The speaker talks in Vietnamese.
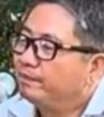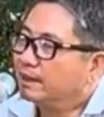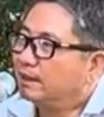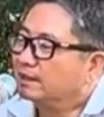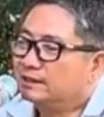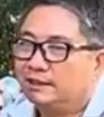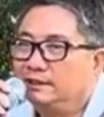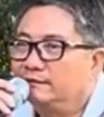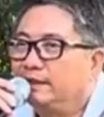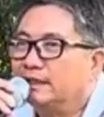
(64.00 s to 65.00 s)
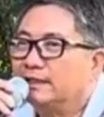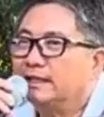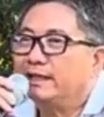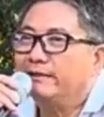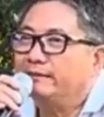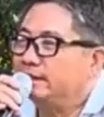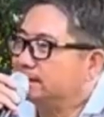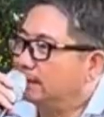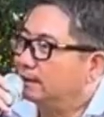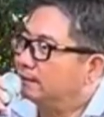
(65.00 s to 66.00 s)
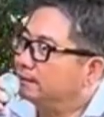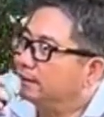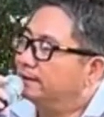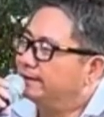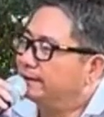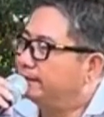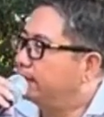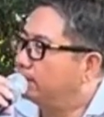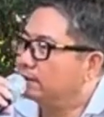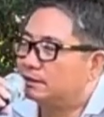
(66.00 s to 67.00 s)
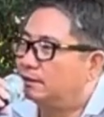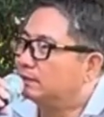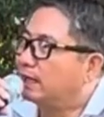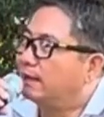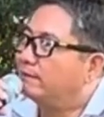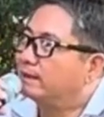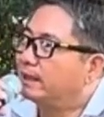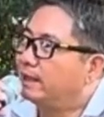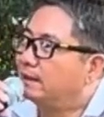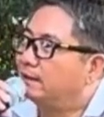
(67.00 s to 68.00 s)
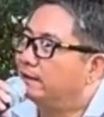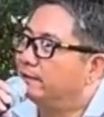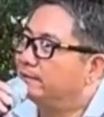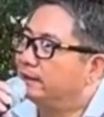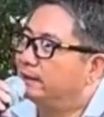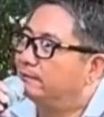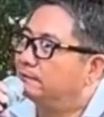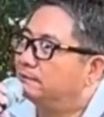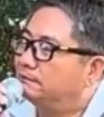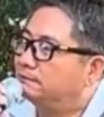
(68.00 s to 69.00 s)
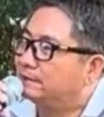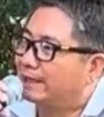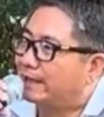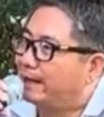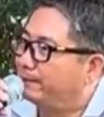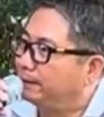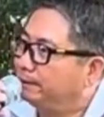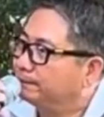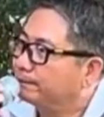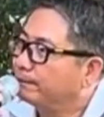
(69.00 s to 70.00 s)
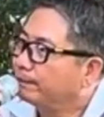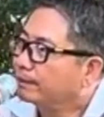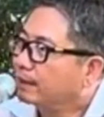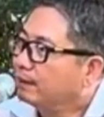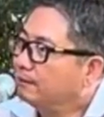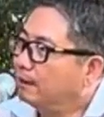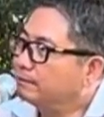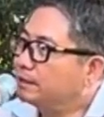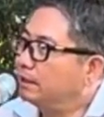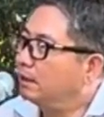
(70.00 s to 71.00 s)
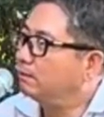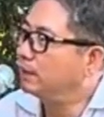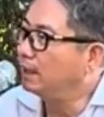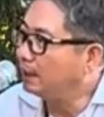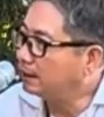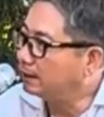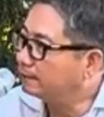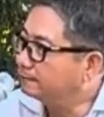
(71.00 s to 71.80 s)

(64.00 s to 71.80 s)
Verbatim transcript: chứ còn trên nước việt nam á trời ơi đâu có chỗ nào mà né khỏi mấy ông đại ca mình ông chia lùm ra hết á